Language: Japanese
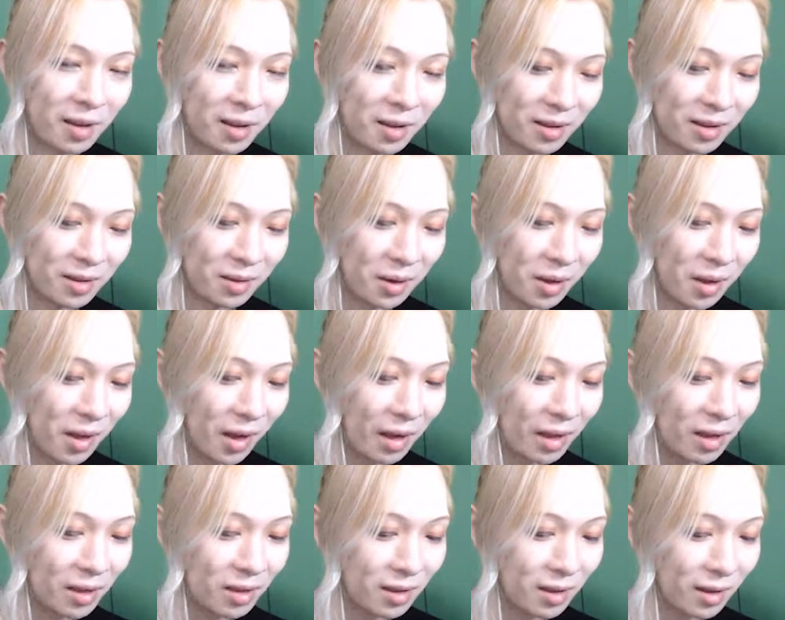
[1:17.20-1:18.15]
それでか
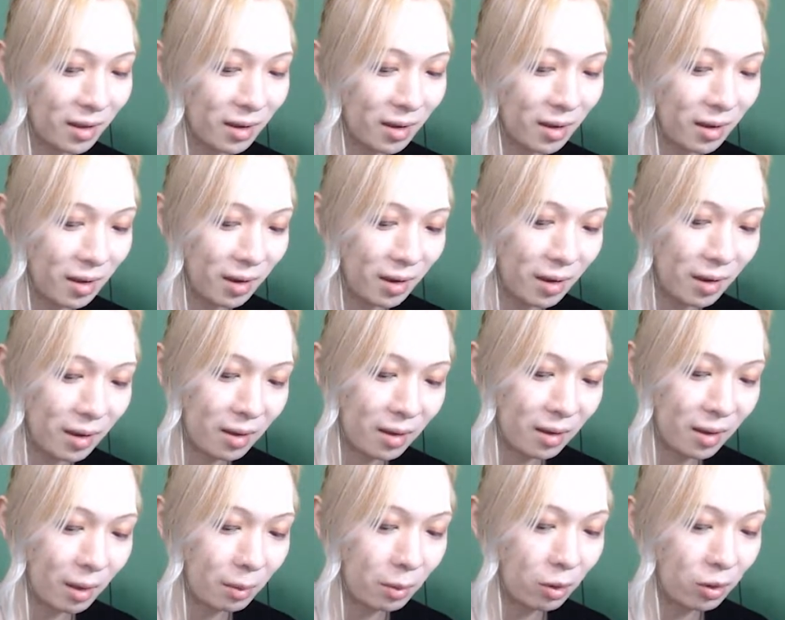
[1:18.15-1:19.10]
き消す。
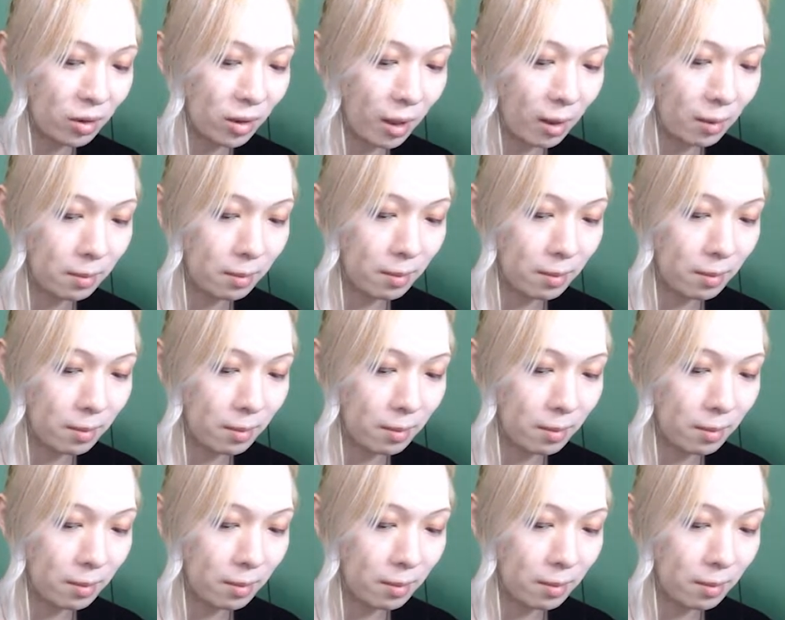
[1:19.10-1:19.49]
手拍子で。